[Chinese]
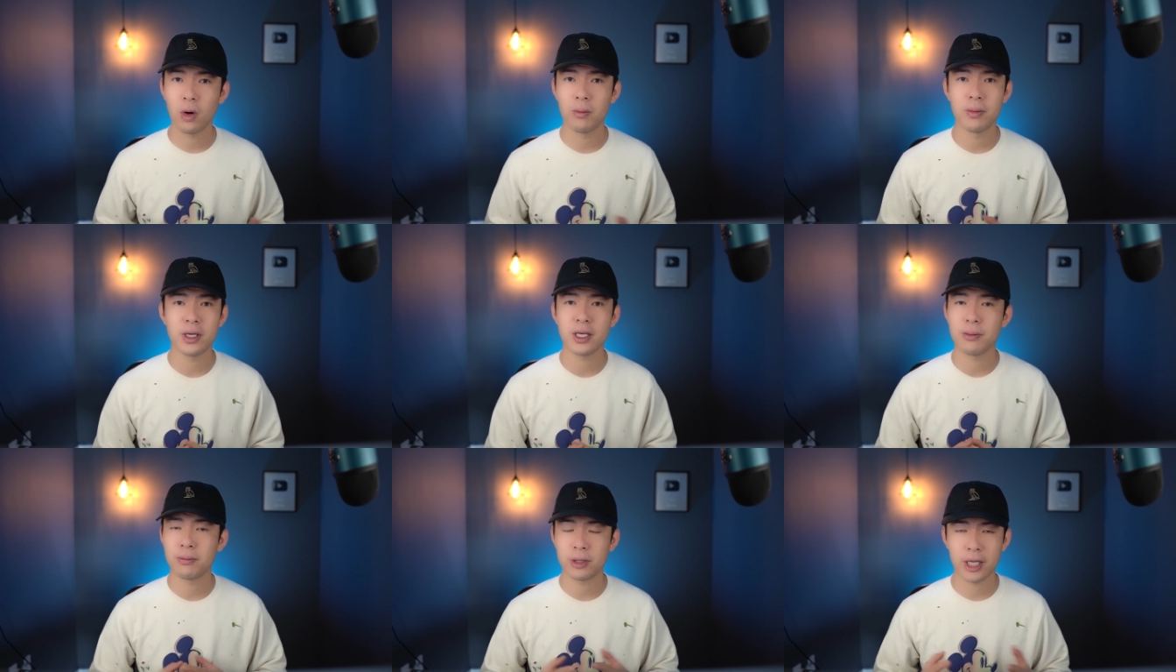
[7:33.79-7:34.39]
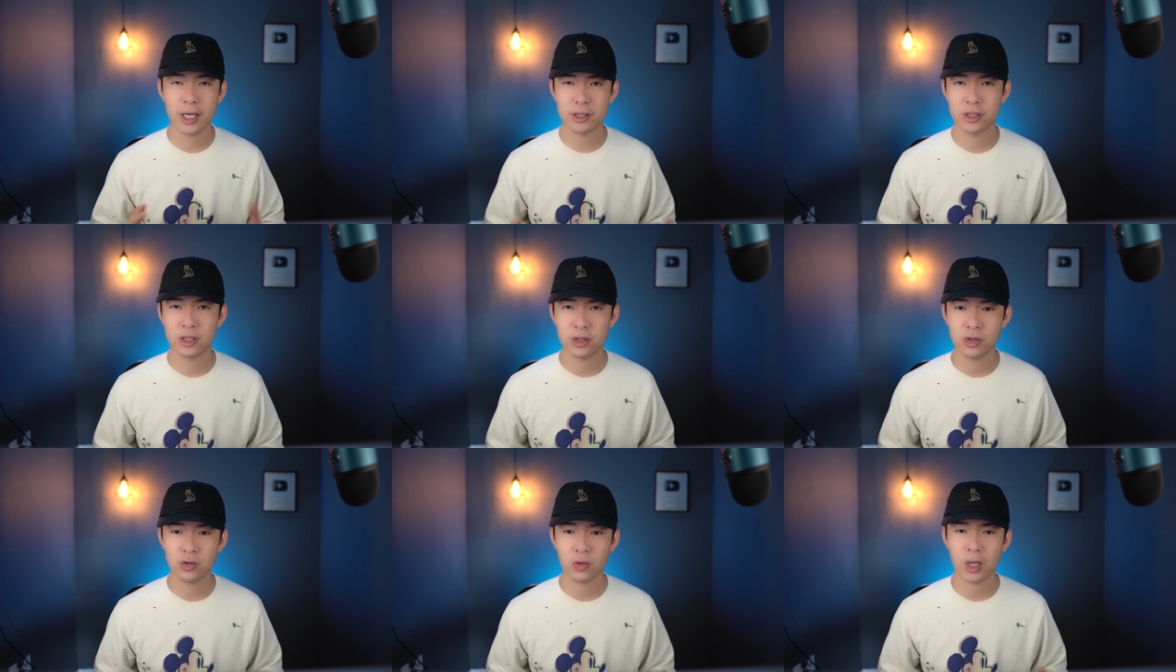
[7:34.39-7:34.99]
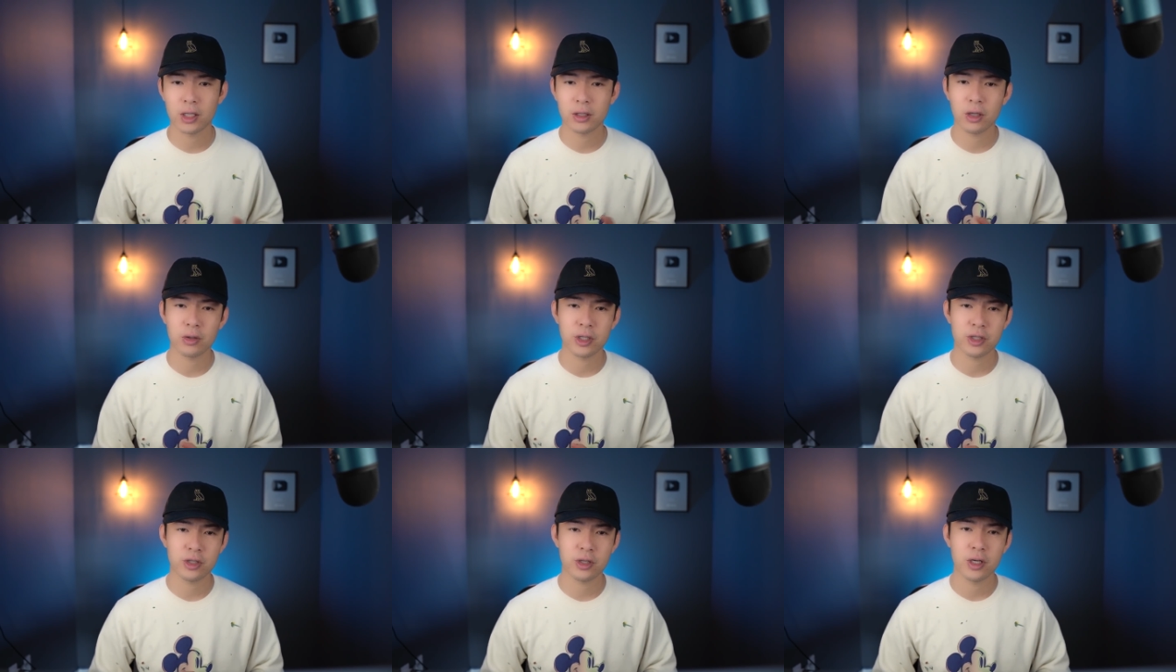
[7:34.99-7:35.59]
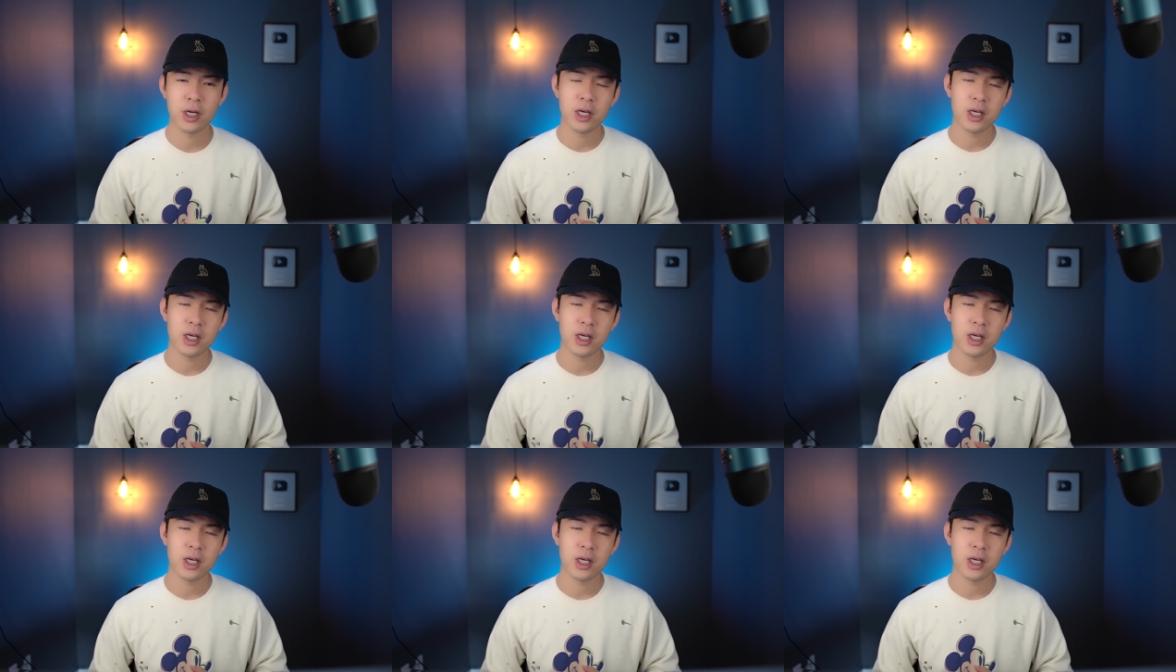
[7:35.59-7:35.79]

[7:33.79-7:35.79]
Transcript: 我们也不太清楚啊。到底是